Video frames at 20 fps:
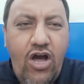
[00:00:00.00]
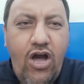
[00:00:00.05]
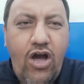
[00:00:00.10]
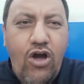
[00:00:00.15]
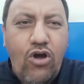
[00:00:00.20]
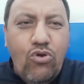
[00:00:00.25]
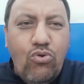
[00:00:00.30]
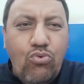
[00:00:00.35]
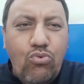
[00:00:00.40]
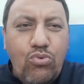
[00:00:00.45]

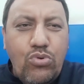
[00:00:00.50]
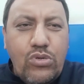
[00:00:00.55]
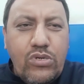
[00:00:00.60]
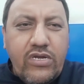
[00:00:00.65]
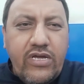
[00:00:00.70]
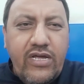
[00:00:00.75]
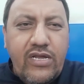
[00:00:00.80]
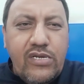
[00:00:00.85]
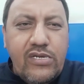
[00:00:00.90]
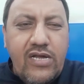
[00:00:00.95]
और
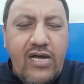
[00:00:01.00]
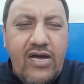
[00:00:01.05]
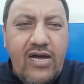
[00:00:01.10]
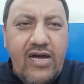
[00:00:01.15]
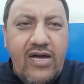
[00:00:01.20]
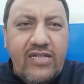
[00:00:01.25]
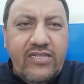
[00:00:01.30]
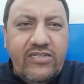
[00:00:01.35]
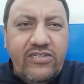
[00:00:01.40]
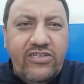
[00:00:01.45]
उसके
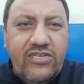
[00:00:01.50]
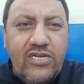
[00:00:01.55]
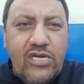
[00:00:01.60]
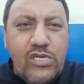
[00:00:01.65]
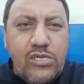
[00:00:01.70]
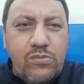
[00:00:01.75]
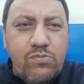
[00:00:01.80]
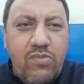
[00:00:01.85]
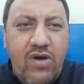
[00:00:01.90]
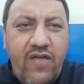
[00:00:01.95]
साथ
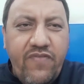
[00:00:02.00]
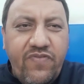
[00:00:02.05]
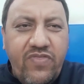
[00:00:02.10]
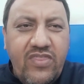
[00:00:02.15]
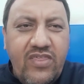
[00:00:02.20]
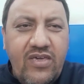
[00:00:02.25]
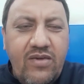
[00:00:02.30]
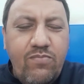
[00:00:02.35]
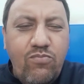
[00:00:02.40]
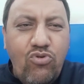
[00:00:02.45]

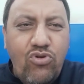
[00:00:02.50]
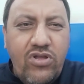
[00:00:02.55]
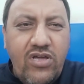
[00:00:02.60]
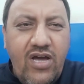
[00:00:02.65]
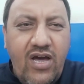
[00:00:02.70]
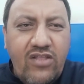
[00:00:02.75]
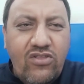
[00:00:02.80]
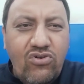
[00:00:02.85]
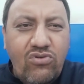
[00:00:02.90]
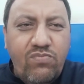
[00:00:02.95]
जज्बाती
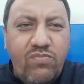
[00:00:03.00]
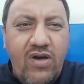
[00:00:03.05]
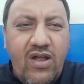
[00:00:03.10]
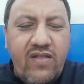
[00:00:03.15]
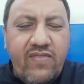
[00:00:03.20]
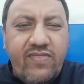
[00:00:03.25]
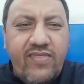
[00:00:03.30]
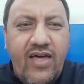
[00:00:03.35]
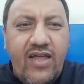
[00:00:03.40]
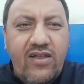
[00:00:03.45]
बुनियादों पर
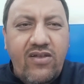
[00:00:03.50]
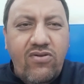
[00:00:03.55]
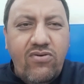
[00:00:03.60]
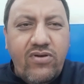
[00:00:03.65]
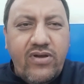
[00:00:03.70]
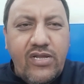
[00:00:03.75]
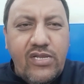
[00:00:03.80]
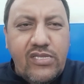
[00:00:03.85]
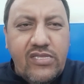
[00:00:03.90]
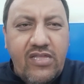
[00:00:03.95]

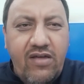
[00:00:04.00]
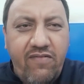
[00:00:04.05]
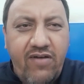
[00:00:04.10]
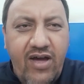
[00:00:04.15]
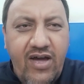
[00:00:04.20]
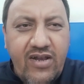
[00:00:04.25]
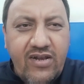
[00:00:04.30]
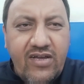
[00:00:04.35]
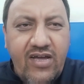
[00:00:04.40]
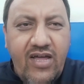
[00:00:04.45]
ताल्लुक़
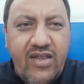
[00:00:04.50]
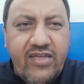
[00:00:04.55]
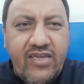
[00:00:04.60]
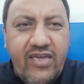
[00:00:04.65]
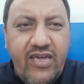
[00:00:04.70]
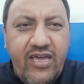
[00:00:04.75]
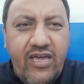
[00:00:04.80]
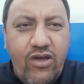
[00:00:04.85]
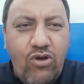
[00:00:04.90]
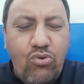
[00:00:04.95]
इस्तवार
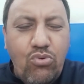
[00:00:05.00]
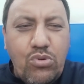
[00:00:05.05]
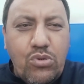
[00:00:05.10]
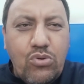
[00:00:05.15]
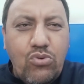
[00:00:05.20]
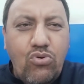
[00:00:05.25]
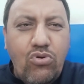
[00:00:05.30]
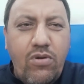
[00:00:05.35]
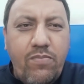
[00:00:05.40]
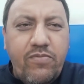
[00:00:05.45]
करके
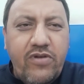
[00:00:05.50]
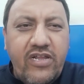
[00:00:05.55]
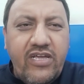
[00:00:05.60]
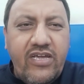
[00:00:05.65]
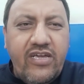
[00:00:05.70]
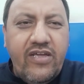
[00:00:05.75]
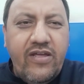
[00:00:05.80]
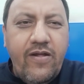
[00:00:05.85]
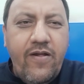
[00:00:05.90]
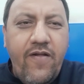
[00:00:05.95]
उसको अपनी
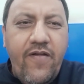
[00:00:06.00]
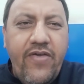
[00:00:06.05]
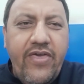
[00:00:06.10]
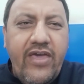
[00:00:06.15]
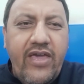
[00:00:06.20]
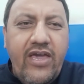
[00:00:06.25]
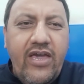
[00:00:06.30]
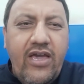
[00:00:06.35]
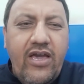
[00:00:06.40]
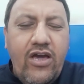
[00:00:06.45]

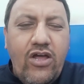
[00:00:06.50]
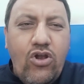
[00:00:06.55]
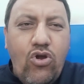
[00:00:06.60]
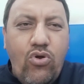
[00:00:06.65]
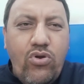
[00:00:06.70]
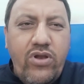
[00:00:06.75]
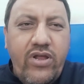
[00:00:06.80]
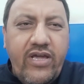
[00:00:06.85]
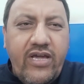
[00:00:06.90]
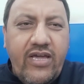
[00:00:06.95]

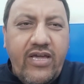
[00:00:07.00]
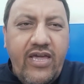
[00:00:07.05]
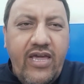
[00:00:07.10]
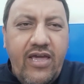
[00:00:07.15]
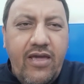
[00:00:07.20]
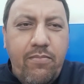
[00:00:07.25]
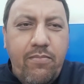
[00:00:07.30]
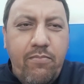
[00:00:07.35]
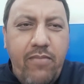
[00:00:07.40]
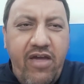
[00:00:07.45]
रोने के
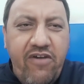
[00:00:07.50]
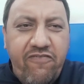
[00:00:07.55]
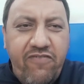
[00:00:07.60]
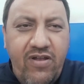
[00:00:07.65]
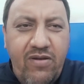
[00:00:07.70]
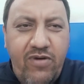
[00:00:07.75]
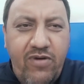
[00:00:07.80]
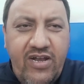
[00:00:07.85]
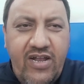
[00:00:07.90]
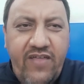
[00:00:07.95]
महफिल
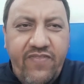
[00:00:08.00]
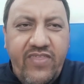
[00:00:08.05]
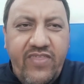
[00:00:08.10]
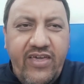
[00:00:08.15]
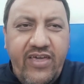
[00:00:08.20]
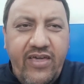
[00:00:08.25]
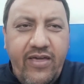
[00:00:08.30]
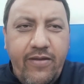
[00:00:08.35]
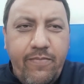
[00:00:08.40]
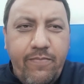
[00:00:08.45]
बनाते
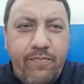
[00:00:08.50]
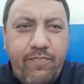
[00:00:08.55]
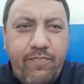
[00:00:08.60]
हैं